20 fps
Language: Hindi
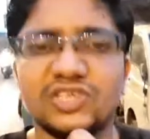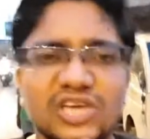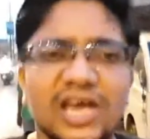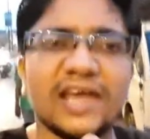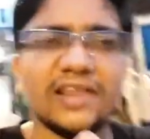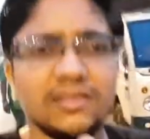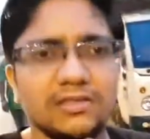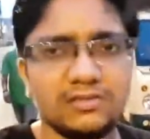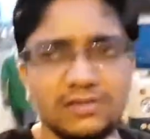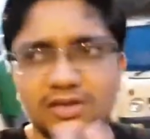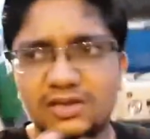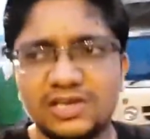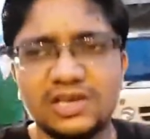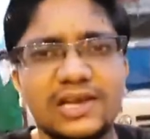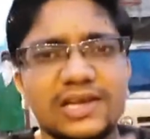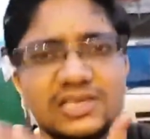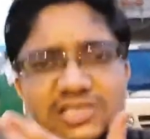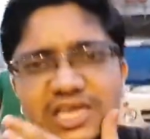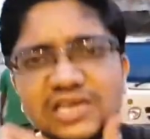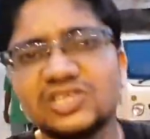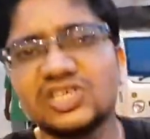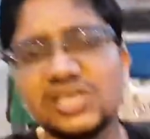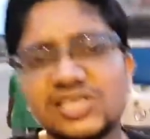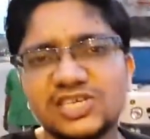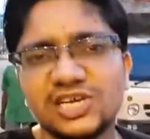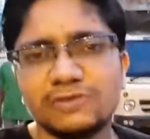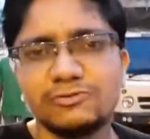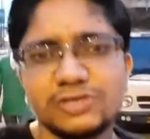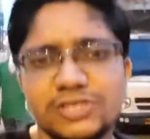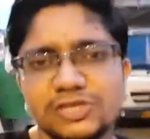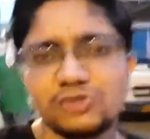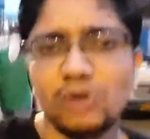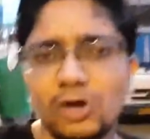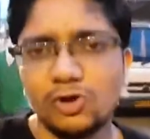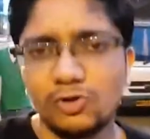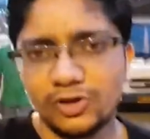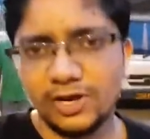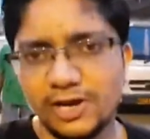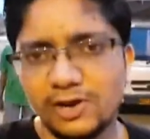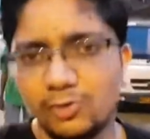शायद इसेंशियल सर्विसेज
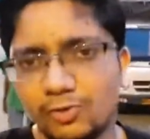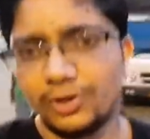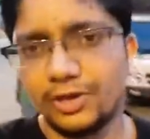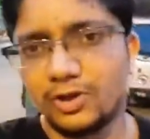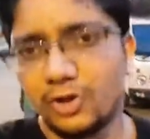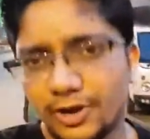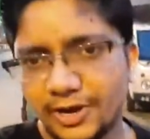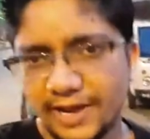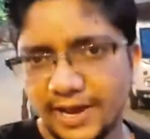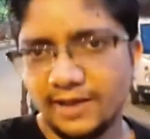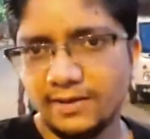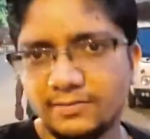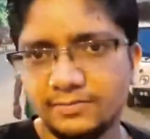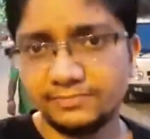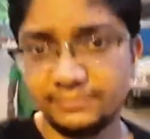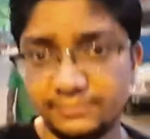वालों के लिए होंगी और क्या